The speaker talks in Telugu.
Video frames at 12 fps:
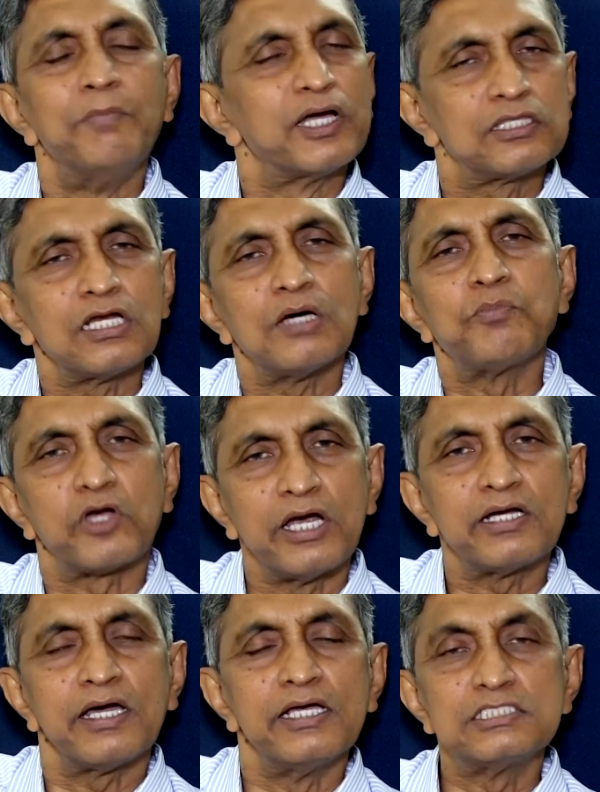మిగతా డబ్బు
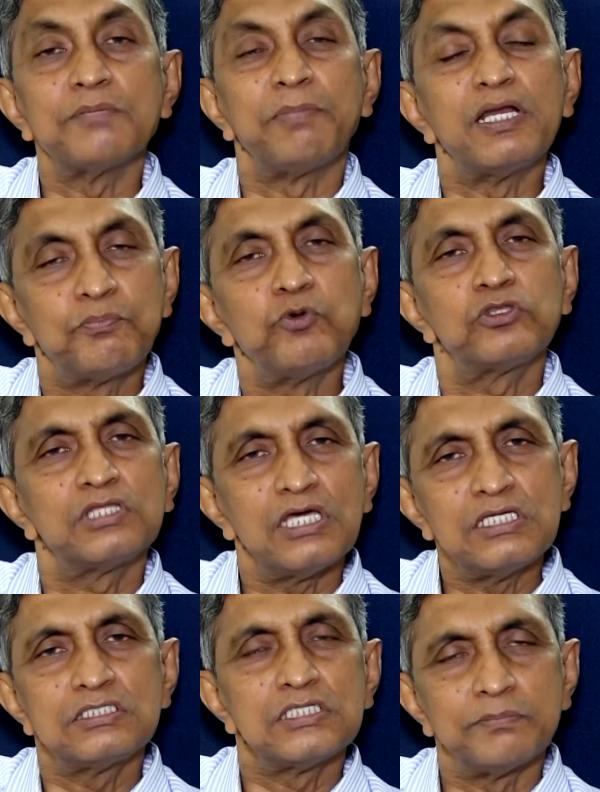కేటాయించే పని
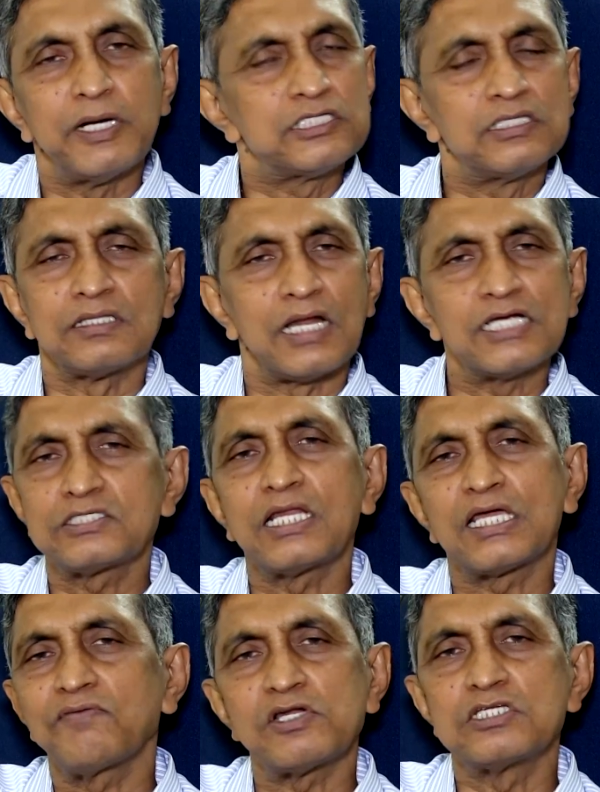పూర్తి బాధ్యత
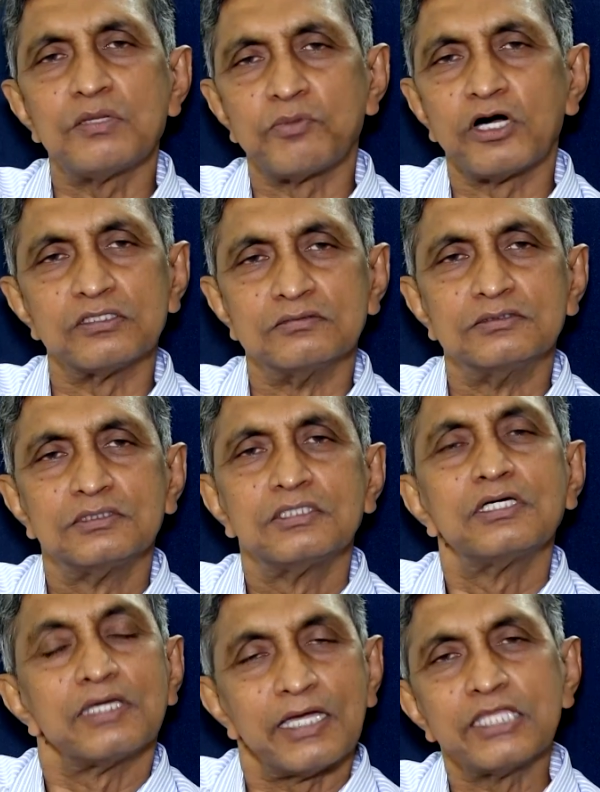రాష్ట్రానికి ఇవ్వాల్సిన డబ్బు కాదు
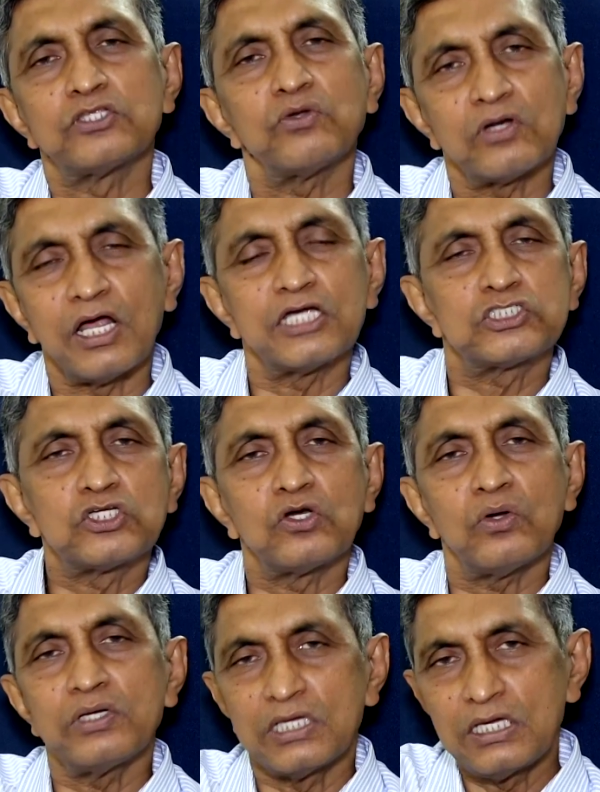కేంద్రం
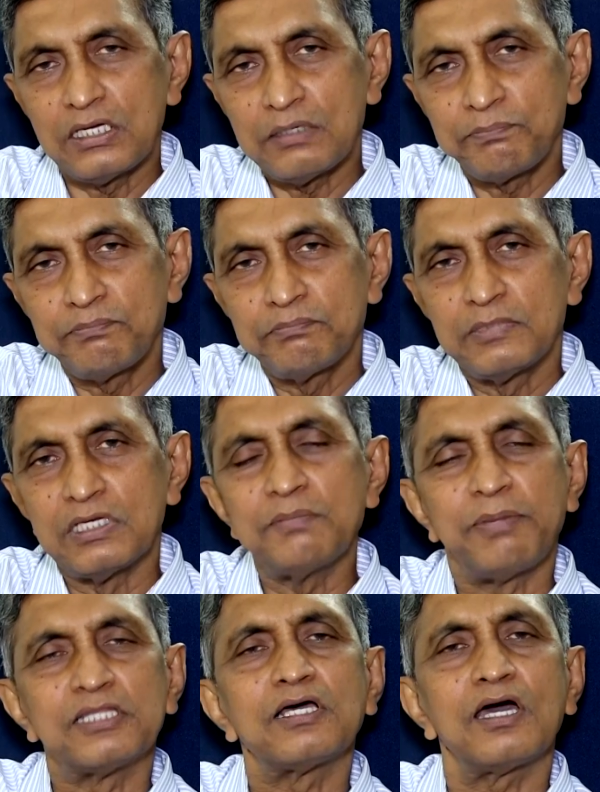రాష్ట్రంలో ఈ ఈ
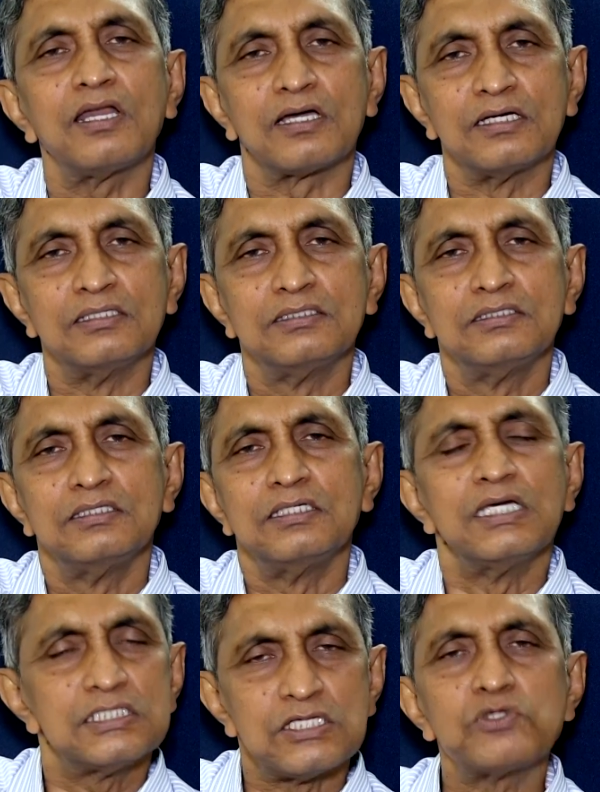పథకాలకి
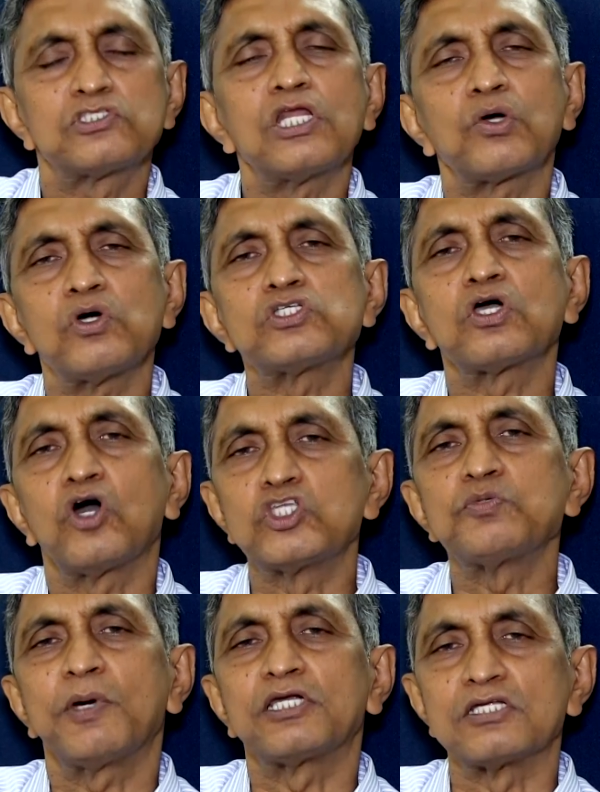ఈ సంస్థల కోసం
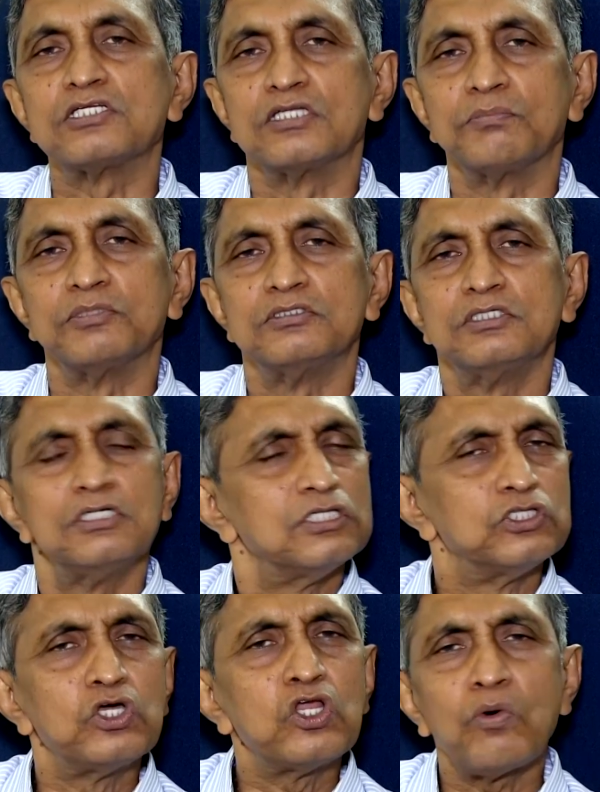ఖర్చు పెట్టాల్సిన డబ్బు
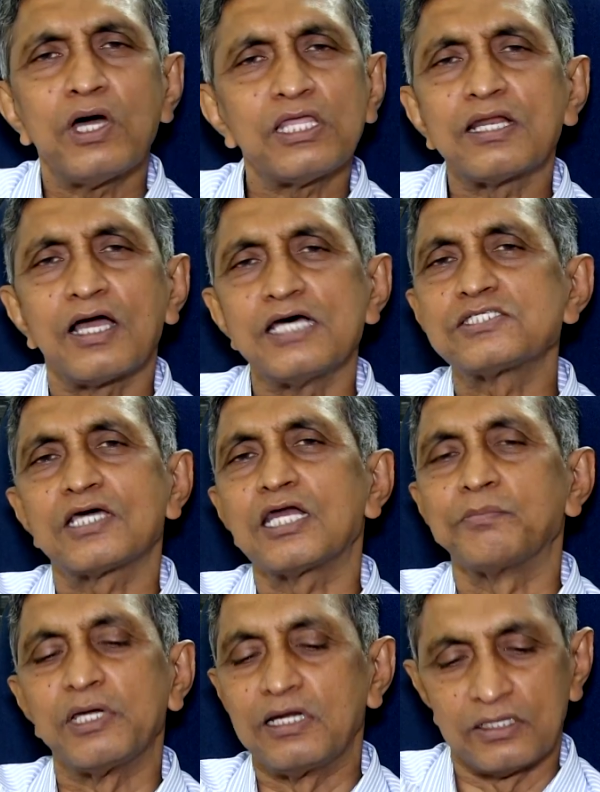దీని వివాదానికి ఆస్కారం ఏం